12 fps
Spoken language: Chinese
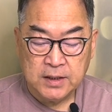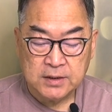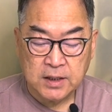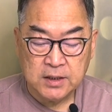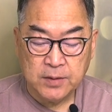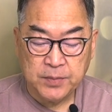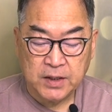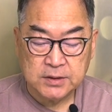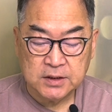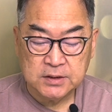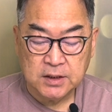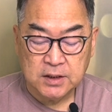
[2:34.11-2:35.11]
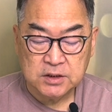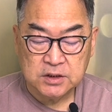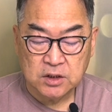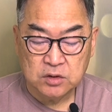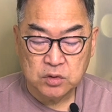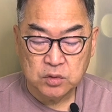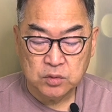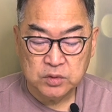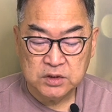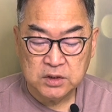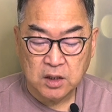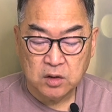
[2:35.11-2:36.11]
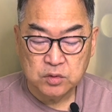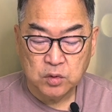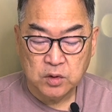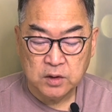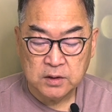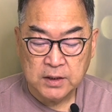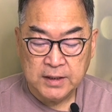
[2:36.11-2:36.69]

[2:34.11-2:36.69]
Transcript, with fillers: 他也把这些圣徒交托